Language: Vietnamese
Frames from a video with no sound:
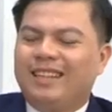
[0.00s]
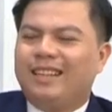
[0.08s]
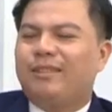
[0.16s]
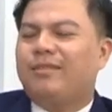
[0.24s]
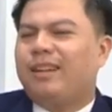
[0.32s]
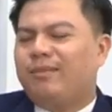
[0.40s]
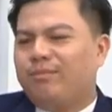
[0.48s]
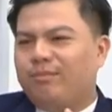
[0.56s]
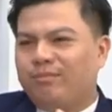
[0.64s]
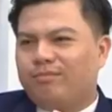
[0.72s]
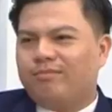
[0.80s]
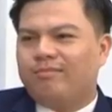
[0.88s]
à, và
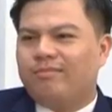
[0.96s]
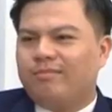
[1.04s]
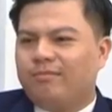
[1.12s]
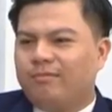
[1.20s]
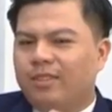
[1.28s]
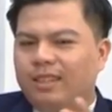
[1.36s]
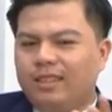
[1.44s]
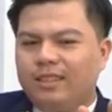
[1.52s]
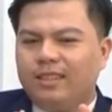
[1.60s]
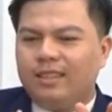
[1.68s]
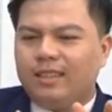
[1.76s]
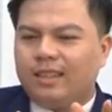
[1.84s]

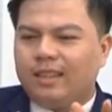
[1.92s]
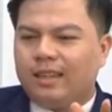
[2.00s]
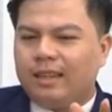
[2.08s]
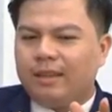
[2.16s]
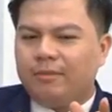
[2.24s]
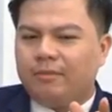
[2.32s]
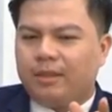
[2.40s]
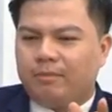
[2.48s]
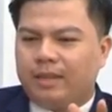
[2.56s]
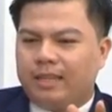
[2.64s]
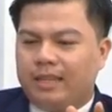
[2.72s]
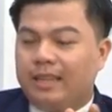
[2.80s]
với à, cái việc
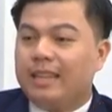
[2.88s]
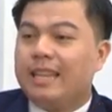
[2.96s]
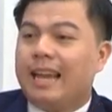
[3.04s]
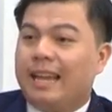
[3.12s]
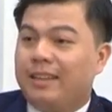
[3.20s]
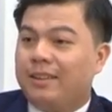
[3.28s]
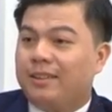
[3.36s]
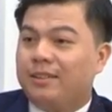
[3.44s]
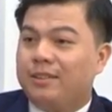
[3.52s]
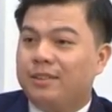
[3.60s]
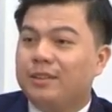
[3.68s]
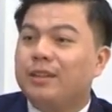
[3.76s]
mà chị đi dạy cho
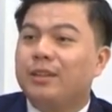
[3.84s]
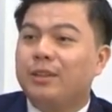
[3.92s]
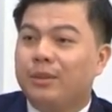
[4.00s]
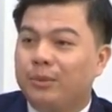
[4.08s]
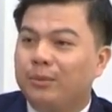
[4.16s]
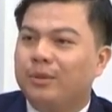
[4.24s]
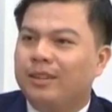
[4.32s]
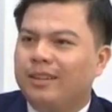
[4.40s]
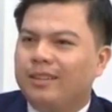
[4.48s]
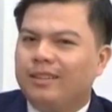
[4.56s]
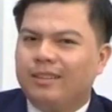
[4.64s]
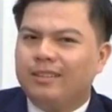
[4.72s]
rất là nhiều
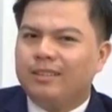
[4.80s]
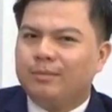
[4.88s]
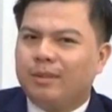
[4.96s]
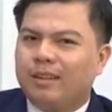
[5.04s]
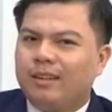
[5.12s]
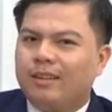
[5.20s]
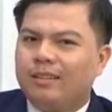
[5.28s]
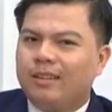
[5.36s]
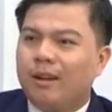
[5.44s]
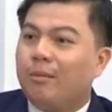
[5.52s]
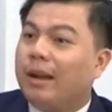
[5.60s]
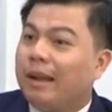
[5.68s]
những người mà có học